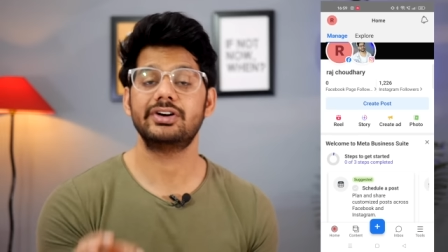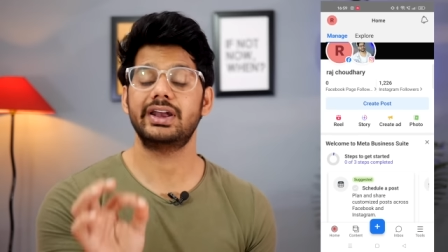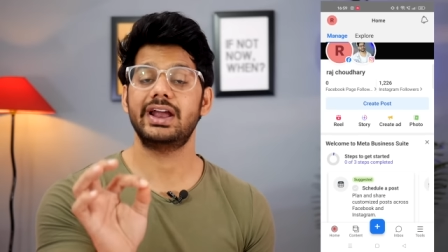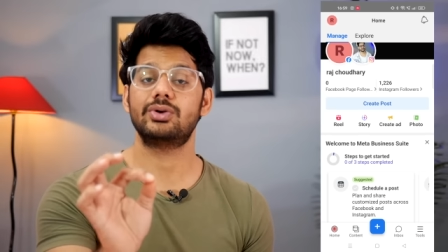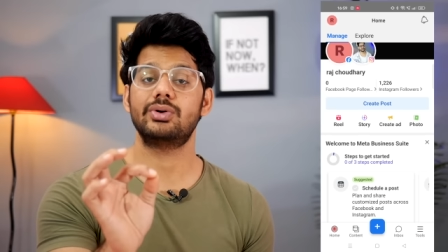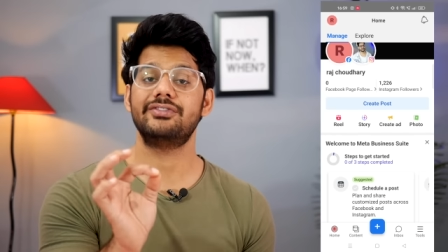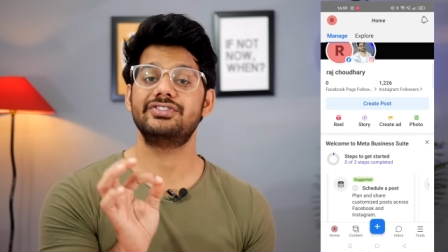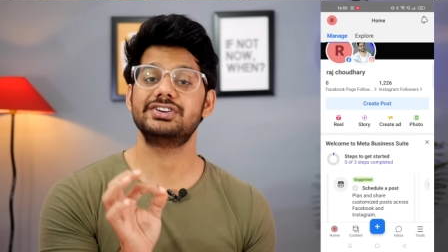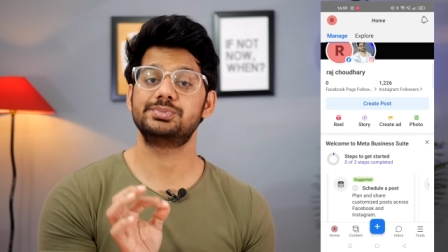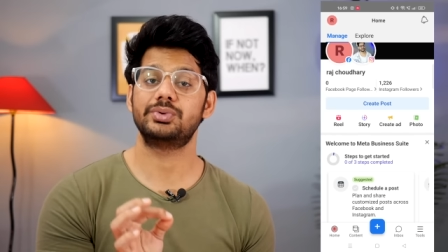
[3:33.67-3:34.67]
कनेक्ट होगा
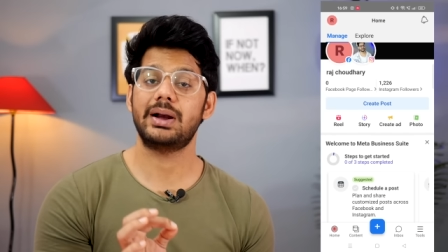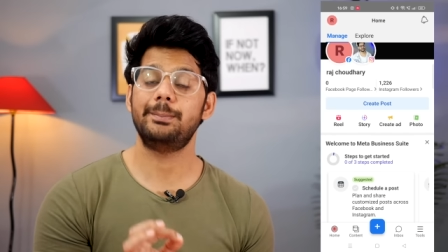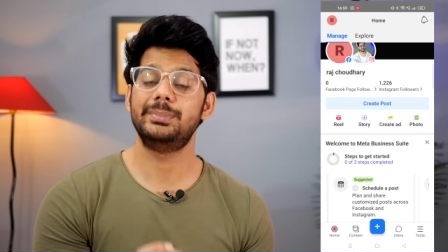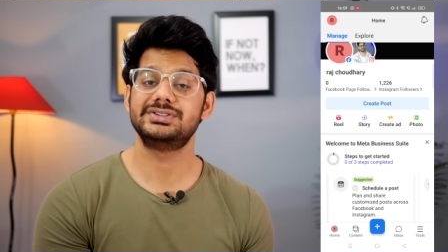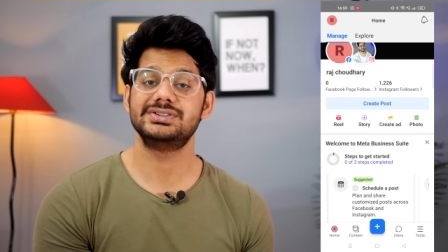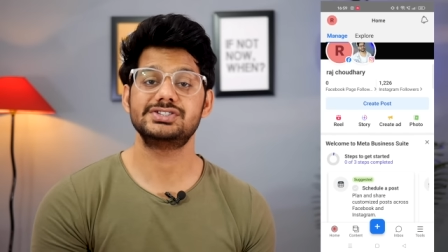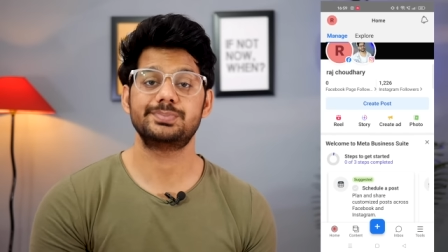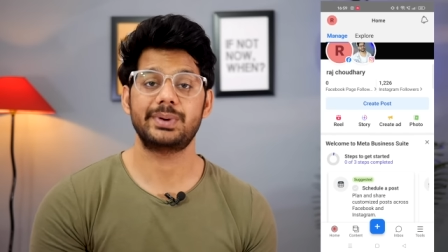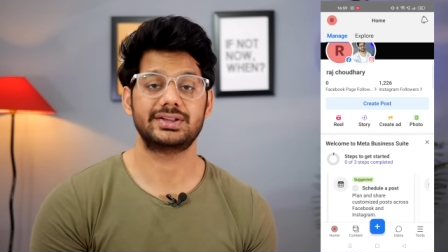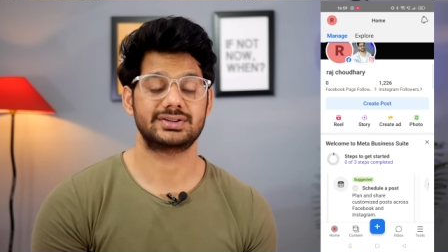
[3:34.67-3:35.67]
फेसबुक का बिजनेस
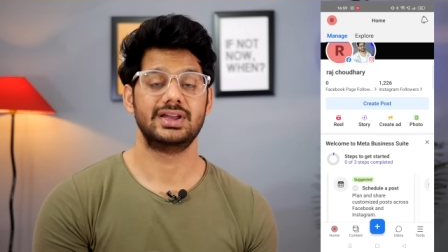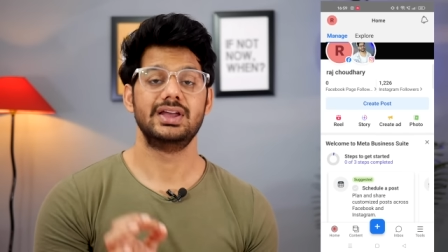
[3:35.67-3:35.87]
पेज